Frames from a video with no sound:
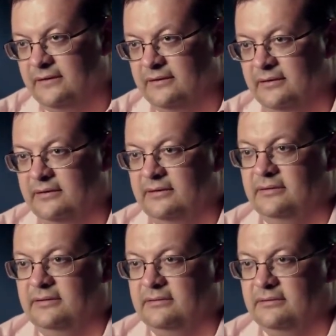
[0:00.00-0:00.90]

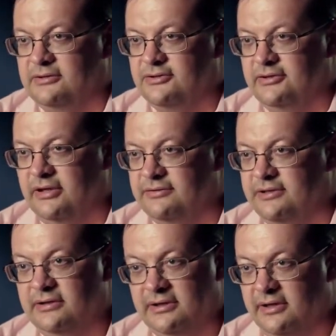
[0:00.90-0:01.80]
И осуществлялась
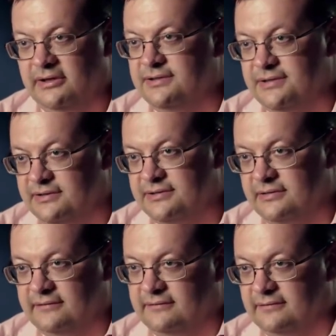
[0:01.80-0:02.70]
гидрогенизация
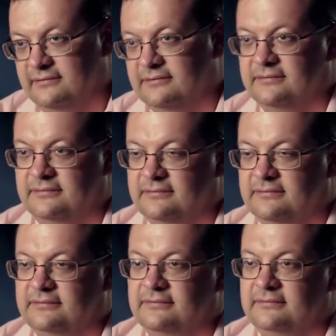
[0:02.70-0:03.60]
этого
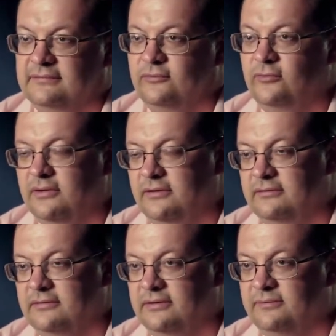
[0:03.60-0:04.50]

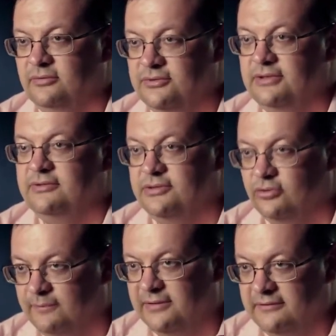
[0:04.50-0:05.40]
угля и получалось
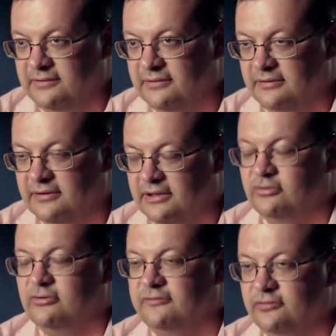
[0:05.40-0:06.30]
топливо, на
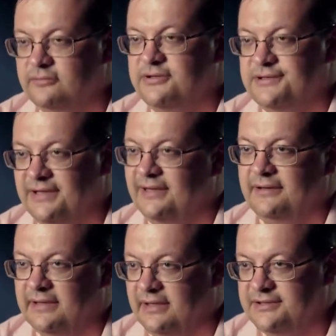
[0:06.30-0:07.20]
котором в том числе
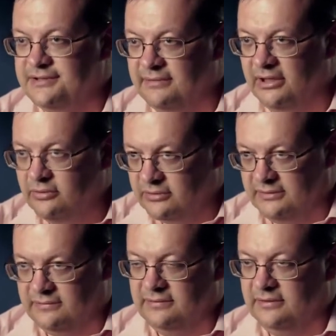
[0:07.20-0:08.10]
летали
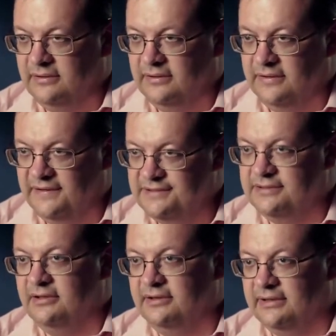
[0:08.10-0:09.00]
самолеты,
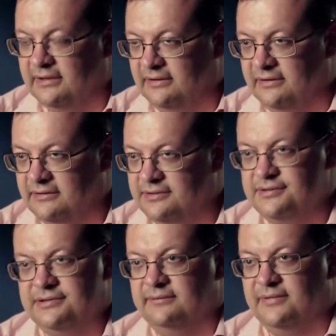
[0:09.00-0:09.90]
ездили танки.
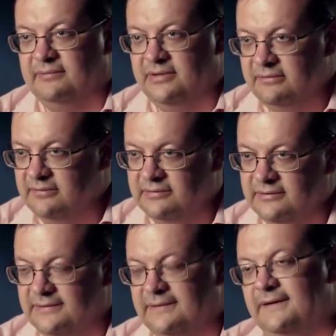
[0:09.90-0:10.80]
Единственной проблемой
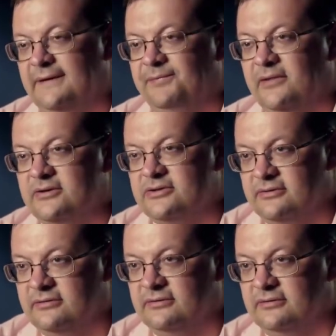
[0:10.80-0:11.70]
было,
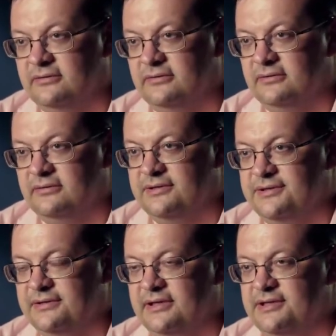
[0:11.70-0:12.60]
что э,
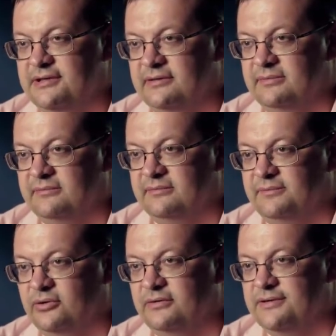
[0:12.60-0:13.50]
синтетика
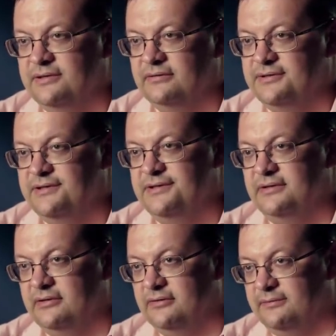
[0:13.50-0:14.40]
плохо делает
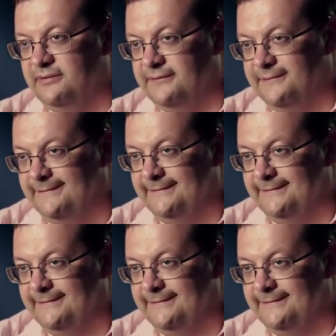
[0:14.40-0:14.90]
дизельное топливо.